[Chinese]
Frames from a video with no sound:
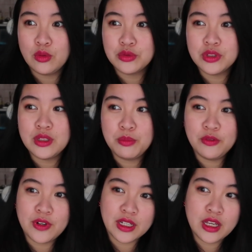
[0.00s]
我觉得你不
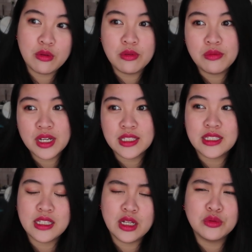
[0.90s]
妨可以问问看
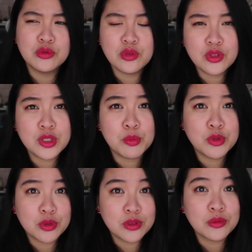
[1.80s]
其他人，就说你
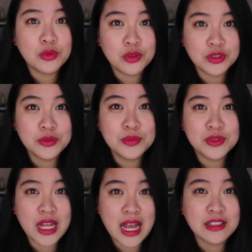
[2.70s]
们觉得我是不是
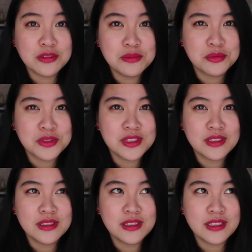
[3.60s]
他是不
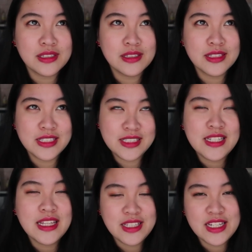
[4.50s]
是？
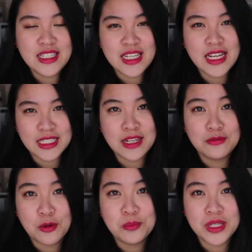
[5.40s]
先听听看他的
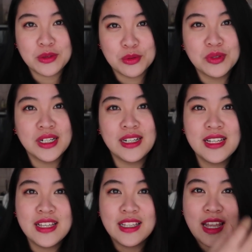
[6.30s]
风评如何，
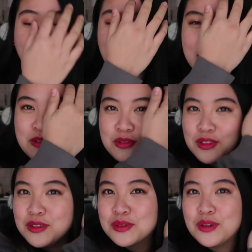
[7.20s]
然后再去决
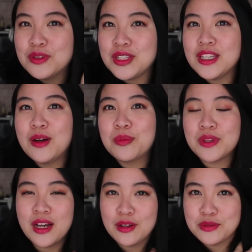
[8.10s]
定说你要不
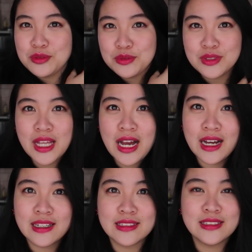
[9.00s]
要去
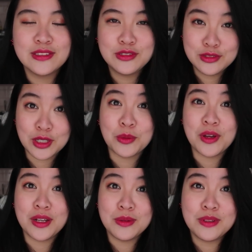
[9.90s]
当去成
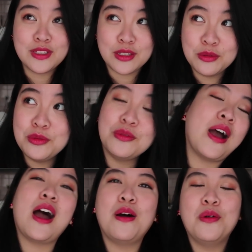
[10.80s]
为情侣
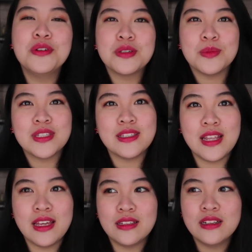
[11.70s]
啊，或者什么之
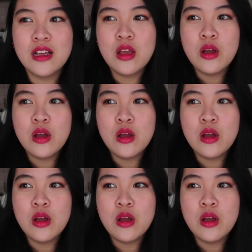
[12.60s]
类的。